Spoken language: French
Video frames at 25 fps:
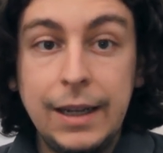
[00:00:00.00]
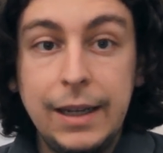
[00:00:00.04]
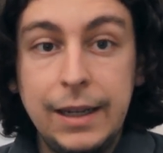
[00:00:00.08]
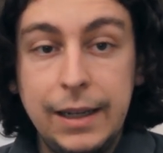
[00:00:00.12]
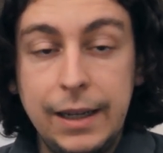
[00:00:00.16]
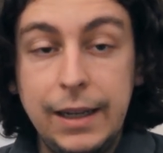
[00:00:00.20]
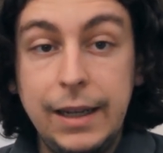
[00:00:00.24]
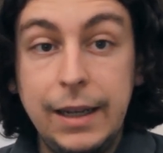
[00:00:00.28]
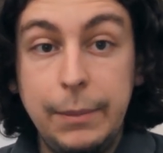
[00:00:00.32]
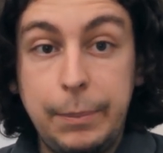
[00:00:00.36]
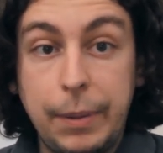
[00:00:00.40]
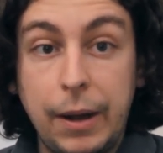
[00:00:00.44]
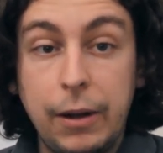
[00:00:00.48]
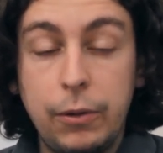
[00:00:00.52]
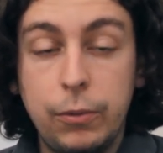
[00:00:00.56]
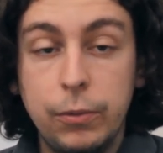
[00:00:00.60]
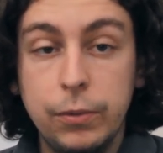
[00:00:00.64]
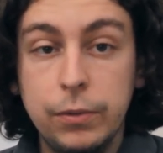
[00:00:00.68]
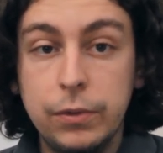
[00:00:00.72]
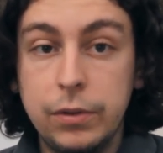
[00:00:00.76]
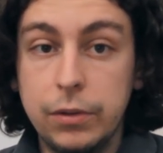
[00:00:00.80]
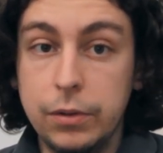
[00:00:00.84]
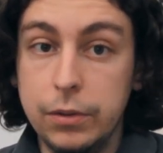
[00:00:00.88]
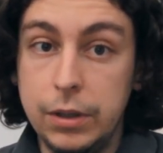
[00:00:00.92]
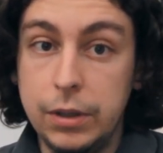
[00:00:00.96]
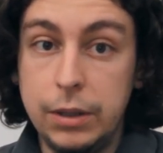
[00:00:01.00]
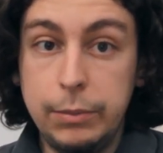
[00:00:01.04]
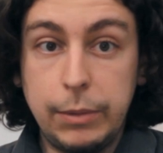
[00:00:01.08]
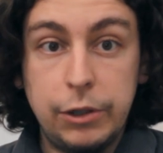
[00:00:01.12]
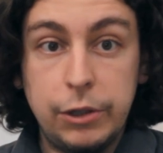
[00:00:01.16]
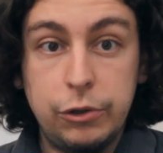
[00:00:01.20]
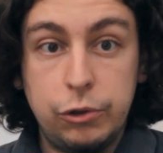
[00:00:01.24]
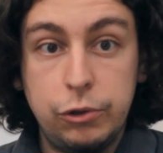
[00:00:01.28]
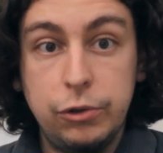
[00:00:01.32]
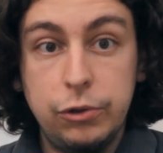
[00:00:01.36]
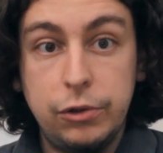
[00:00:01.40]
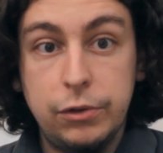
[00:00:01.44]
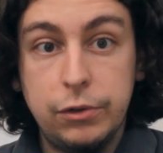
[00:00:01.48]
Et par contre, il
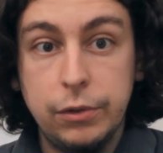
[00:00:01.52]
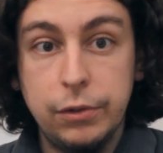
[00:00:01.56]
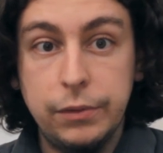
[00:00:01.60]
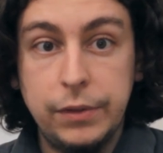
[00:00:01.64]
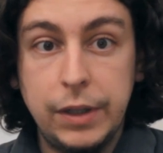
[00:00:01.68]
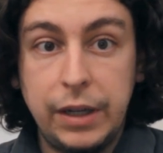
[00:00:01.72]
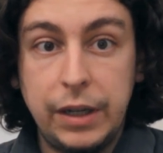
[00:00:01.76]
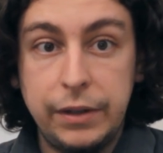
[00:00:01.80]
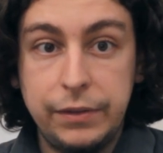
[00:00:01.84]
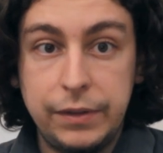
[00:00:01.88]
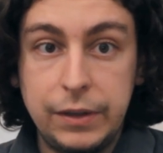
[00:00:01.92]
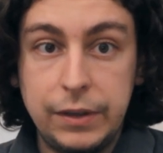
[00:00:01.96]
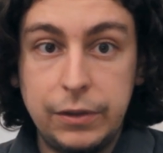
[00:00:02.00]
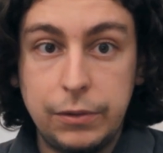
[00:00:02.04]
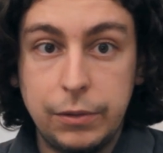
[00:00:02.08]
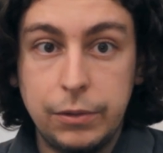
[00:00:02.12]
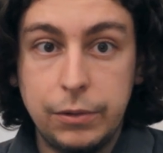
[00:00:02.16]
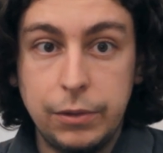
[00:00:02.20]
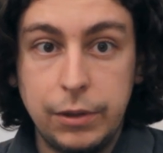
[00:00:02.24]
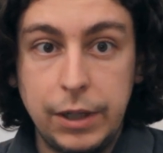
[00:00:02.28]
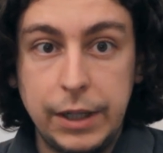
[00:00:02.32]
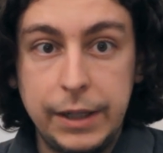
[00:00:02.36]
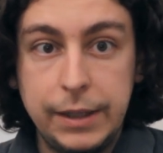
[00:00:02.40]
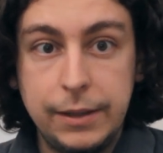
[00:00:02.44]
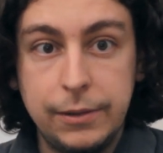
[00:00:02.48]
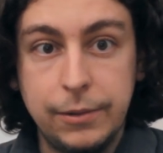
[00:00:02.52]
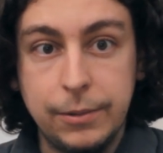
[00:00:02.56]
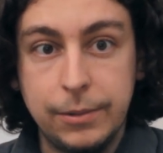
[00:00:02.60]
m'a juste sauvé la vie, ce collègue,